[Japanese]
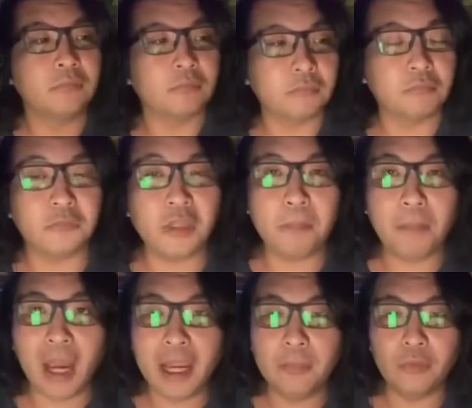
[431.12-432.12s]
うん。で、
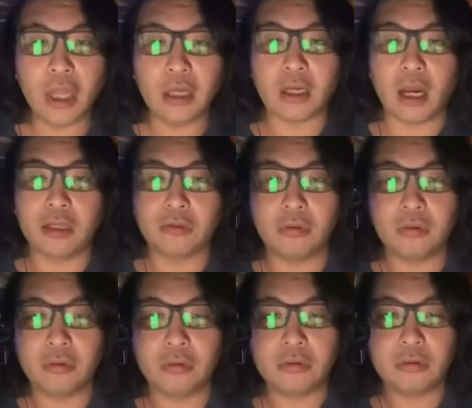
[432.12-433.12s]
前もなんかあ
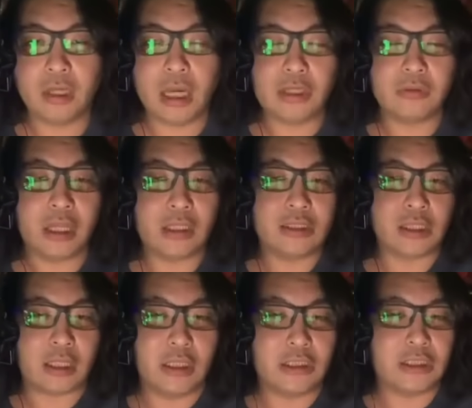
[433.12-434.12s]
のー、あの、何でし
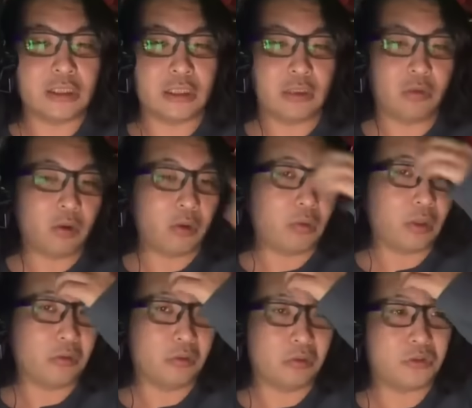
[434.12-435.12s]
たっけ一時期これこ
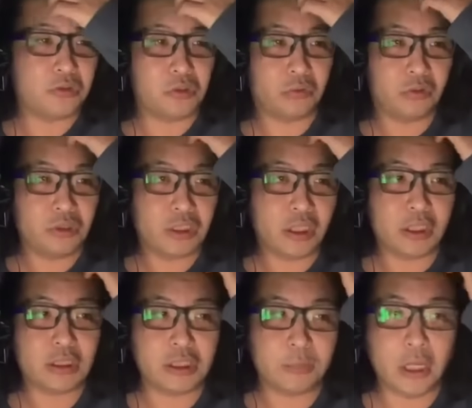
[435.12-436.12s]
れとのツーショットにしてた
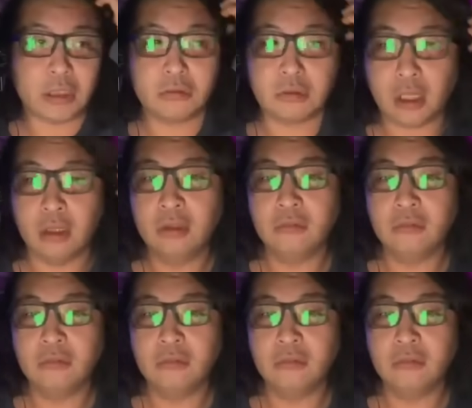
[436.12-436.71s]
時期もあるんで、